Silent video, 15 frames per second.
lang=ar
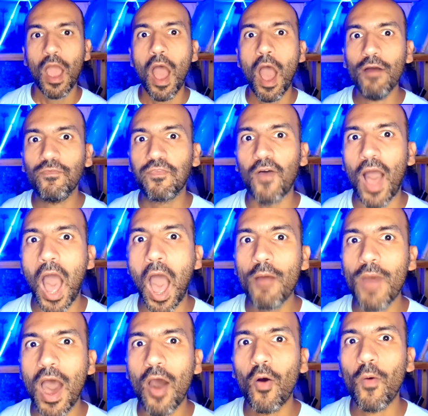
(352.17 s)

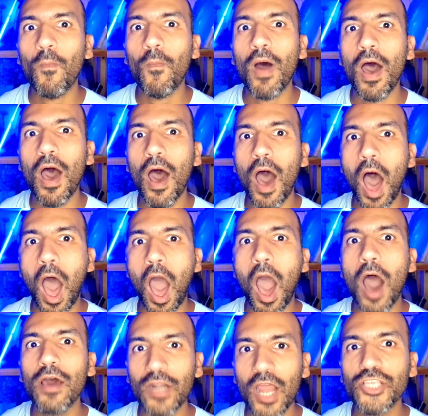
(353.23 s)
افحمهم
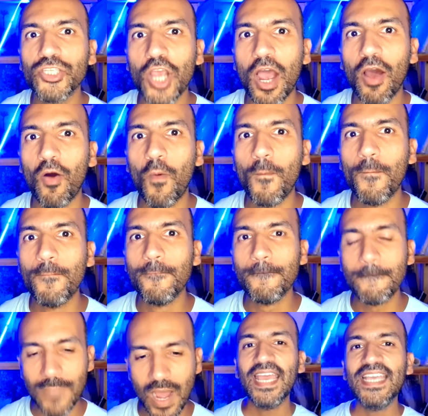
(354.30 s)

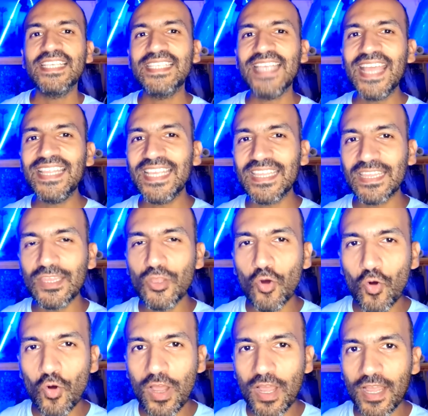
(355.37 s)
احرجهم ساتت
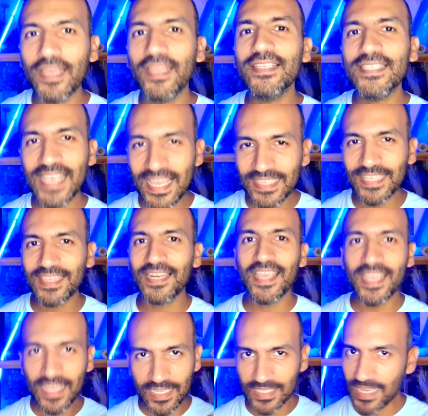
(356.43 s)
نوع يعني ساتت
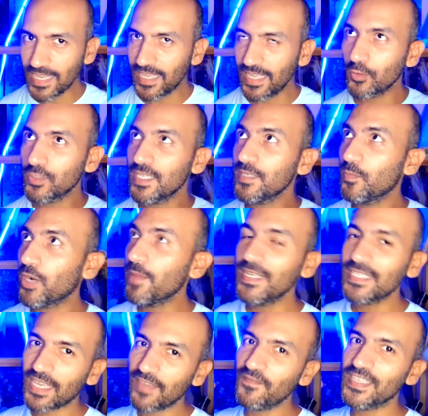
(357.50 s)
اللي هي زي إيه، استاذ ابراهيم
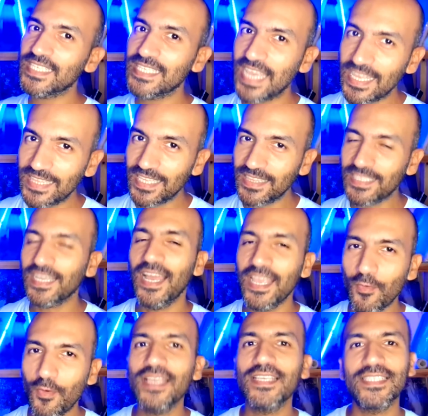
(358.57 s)
اللي ساكن في الساتت
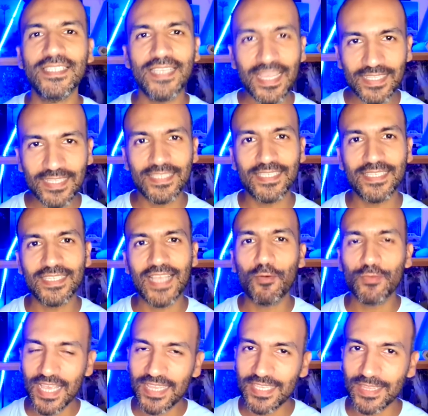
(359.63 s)
ايوه الساتس
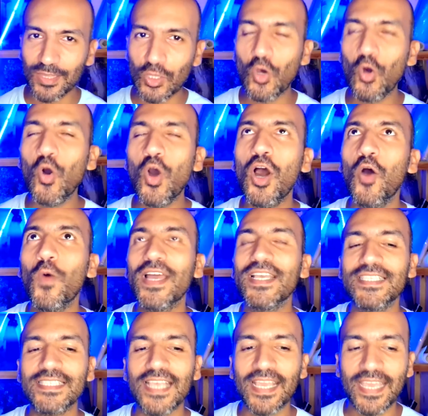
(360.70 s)
او ساتت نوع هو
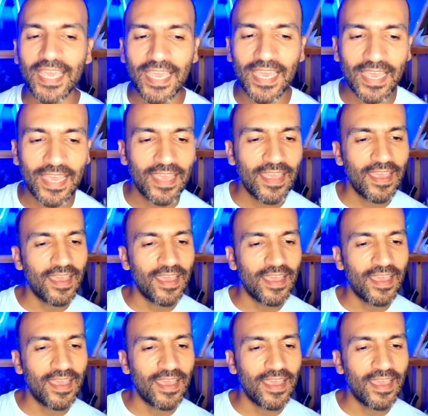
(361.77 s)
الذكاء